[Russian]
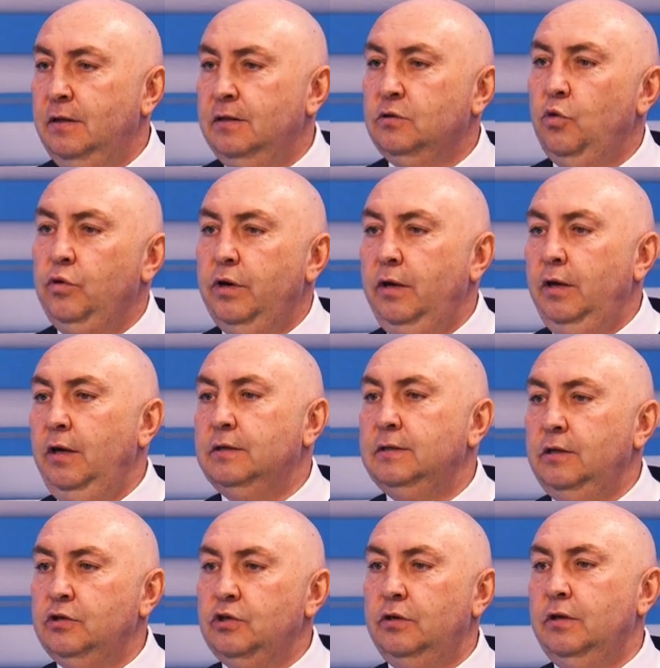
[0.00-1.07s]
насколько я
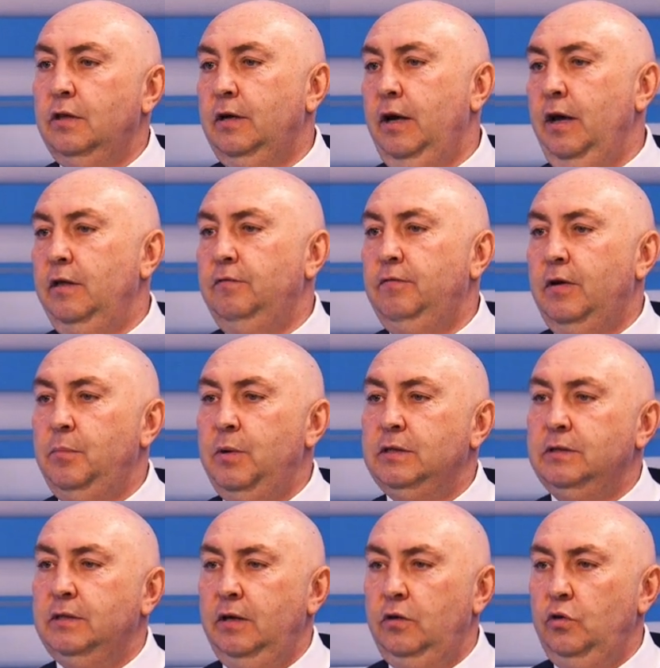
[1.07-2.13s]
слышал, такая
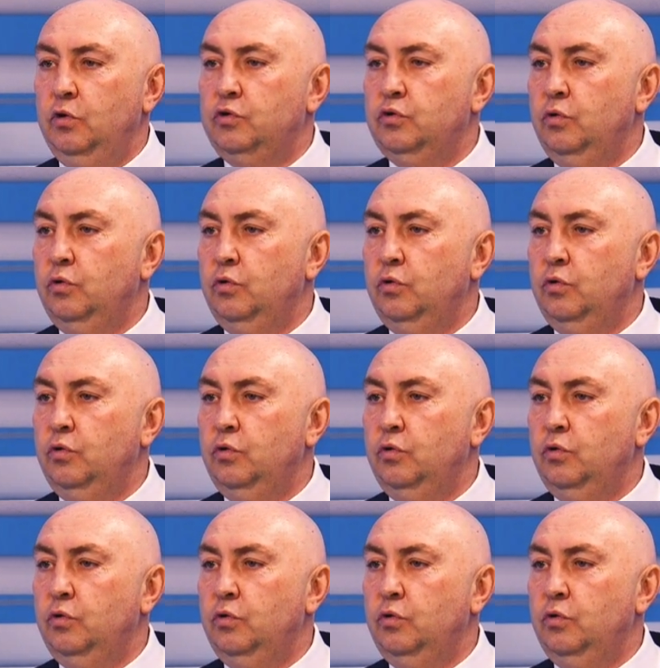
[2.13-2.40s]
информация идет,